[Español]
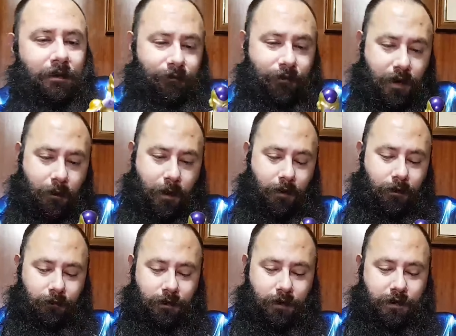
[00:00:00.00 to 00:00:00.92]
Pero bueno,
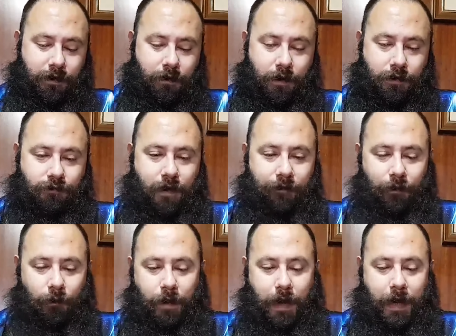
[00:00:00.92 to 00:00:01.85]
ya os digo que es una
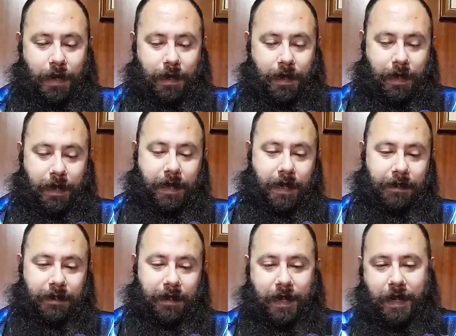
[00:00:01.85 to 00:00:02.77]
figura que
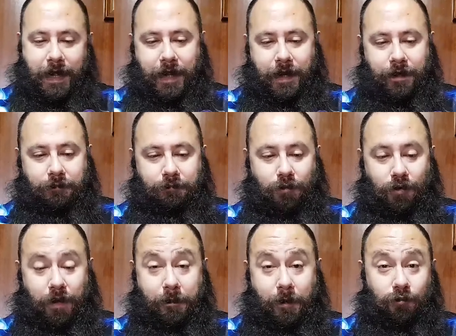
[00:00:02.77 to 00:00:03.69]
quería tener
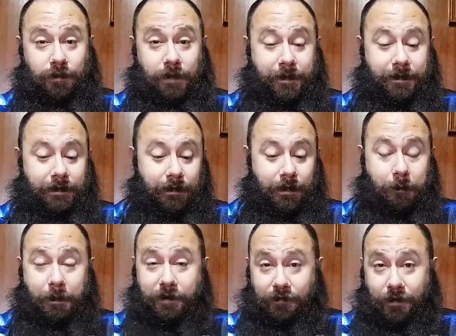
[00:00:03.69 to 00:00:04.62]
porque me gusta bastante
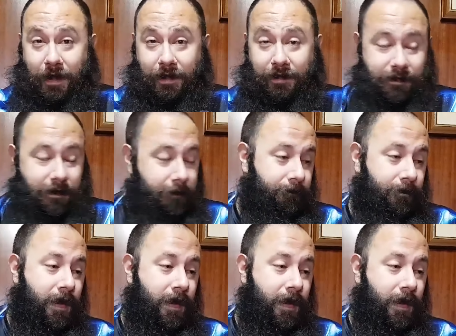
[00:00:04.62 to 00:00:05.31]
el personaje en sí.